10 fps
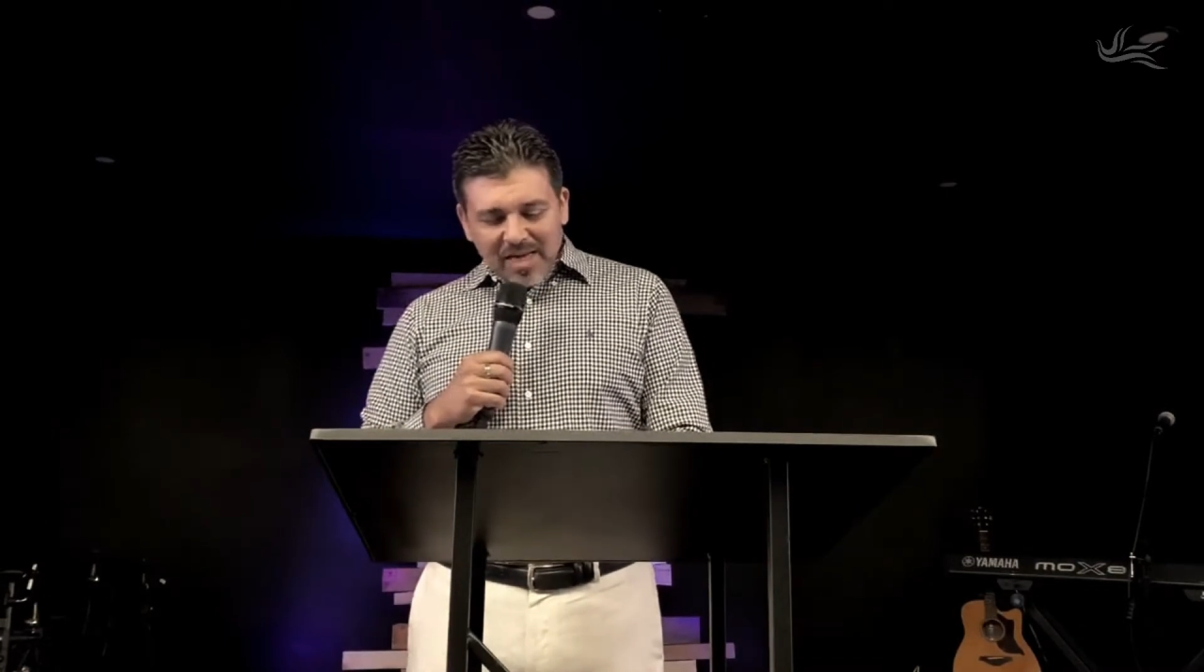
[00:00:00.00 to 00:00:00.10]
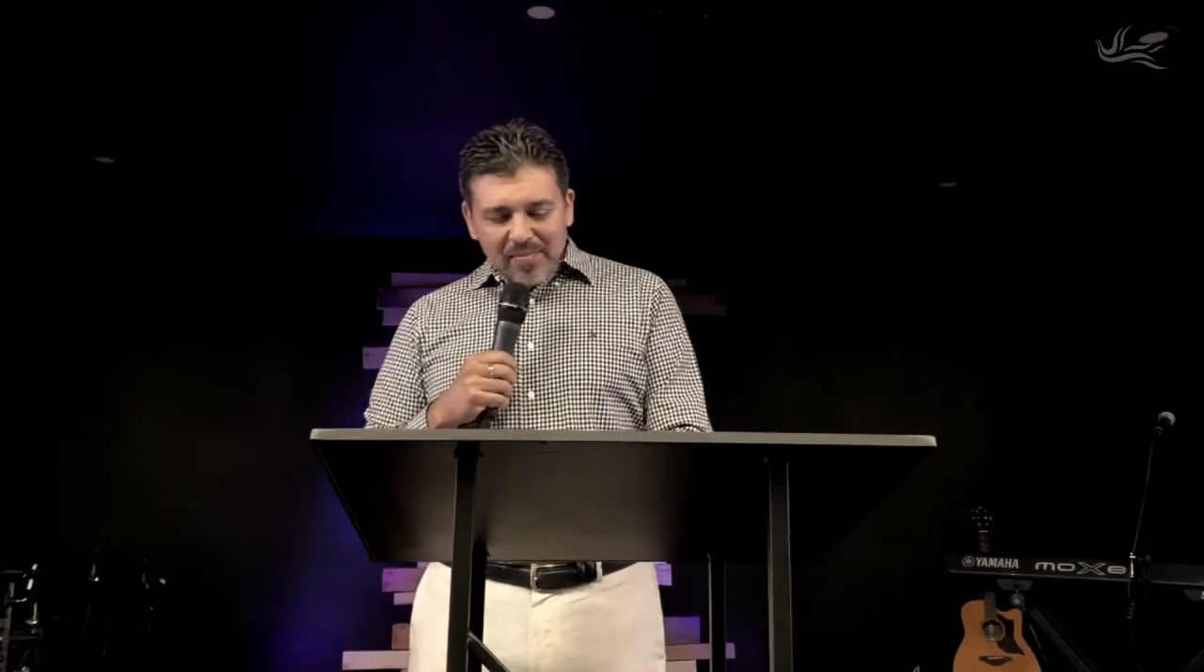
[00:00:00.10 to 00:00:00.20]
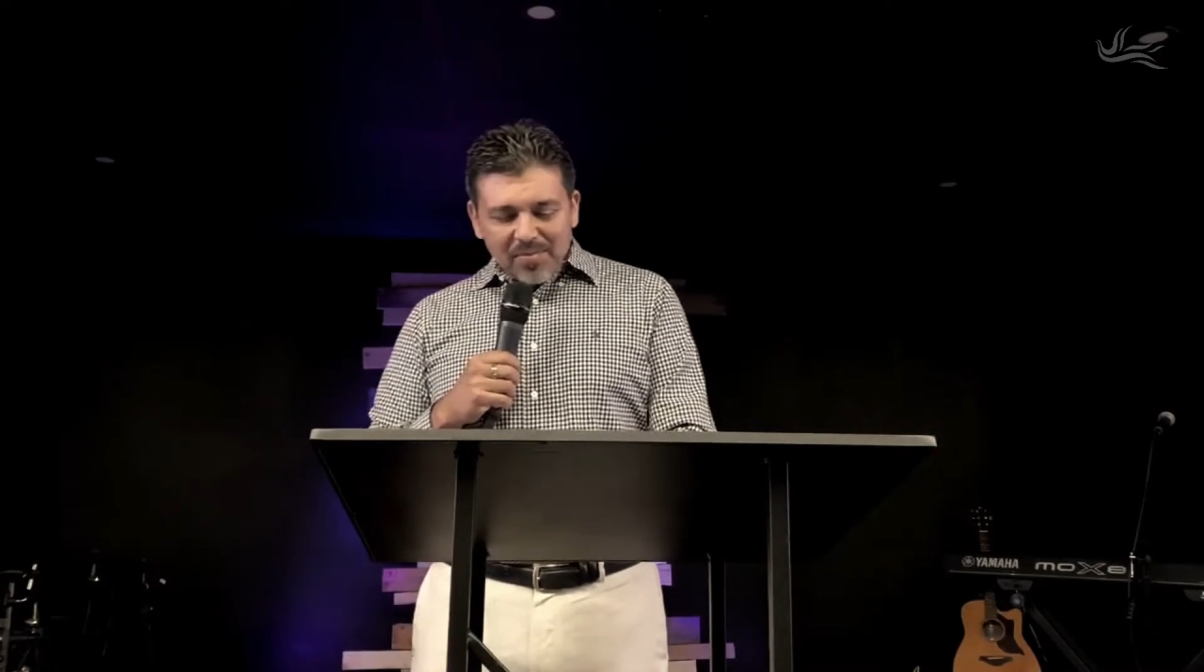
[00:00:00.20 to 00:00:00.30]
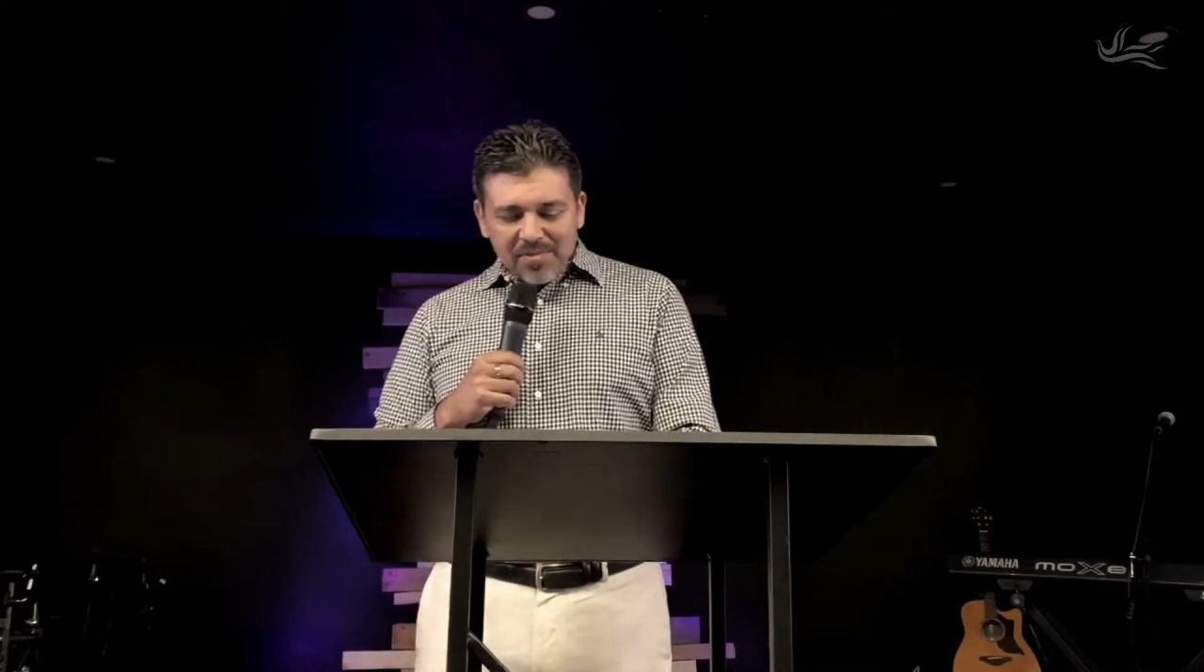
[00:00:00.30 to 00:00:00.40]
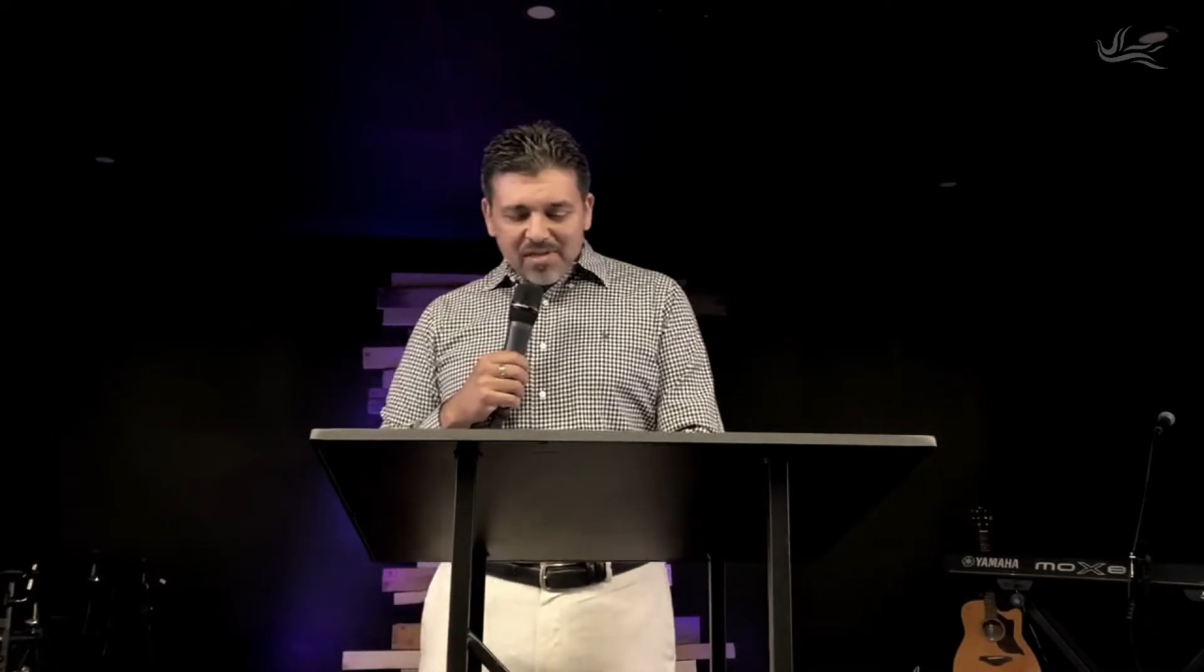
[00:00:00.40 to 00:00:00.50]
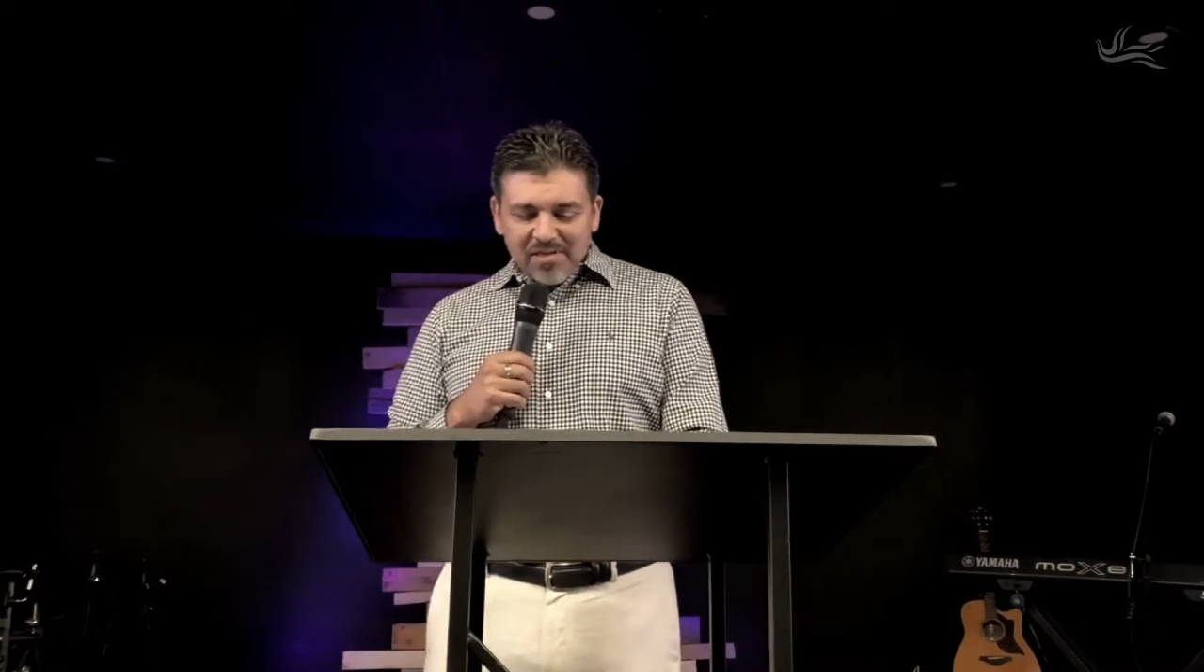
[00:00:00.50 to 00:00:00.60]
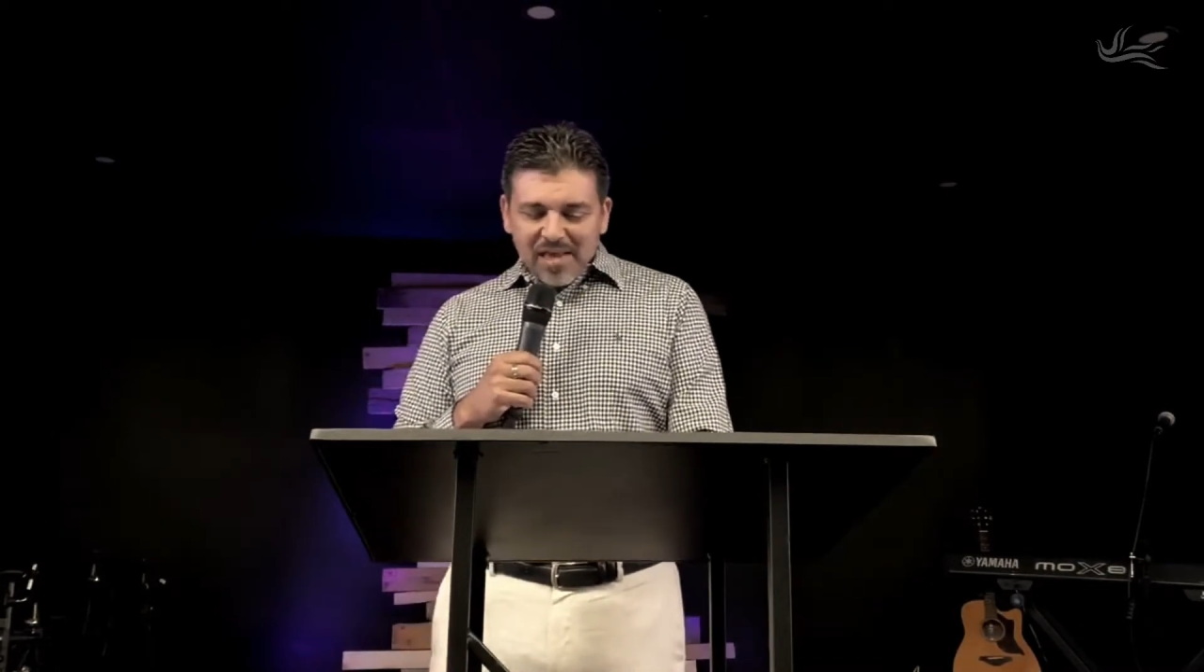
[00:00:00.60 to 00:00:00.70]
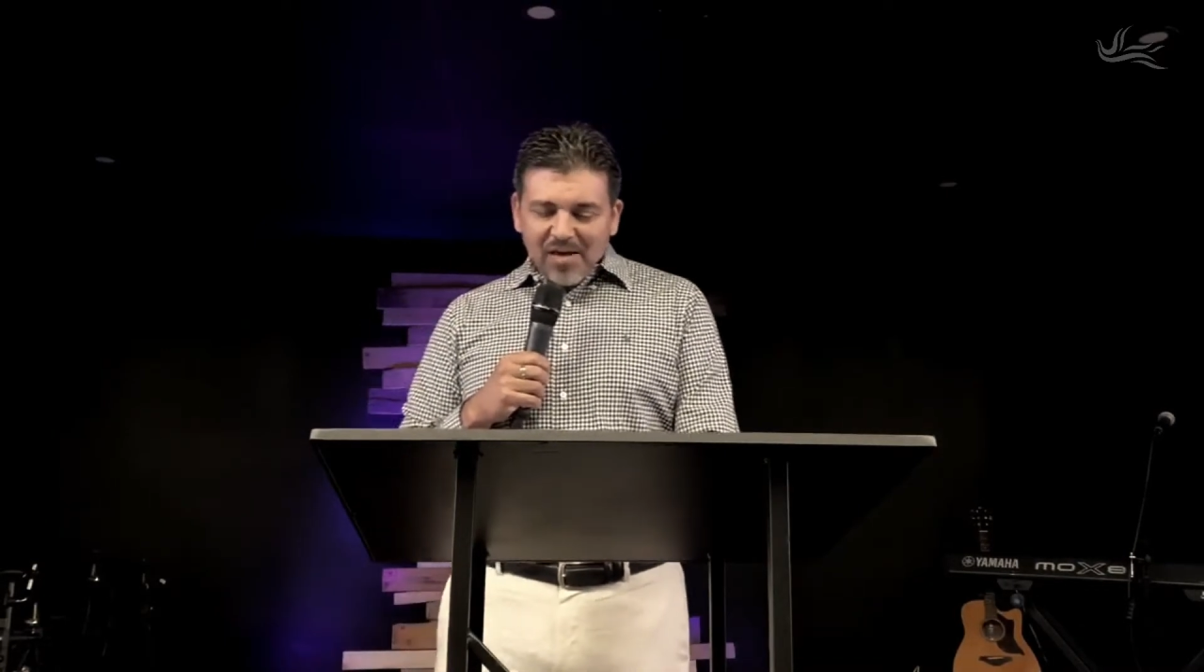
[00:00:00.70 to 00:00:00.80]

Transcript: Sabemos que